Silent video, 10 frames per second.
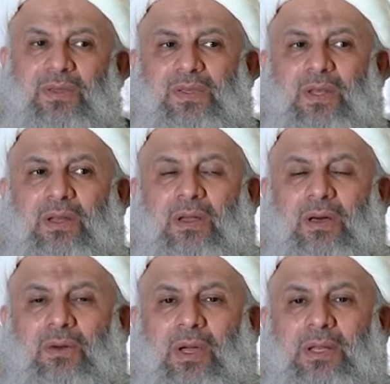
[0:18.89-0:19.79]
صلى
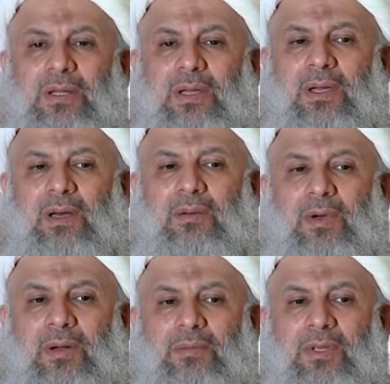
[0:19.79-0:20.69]
الله عليك يا أبا
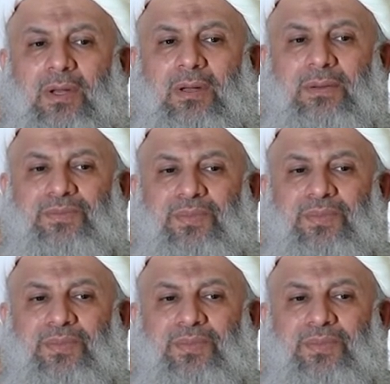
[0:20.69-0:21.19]
عبد الله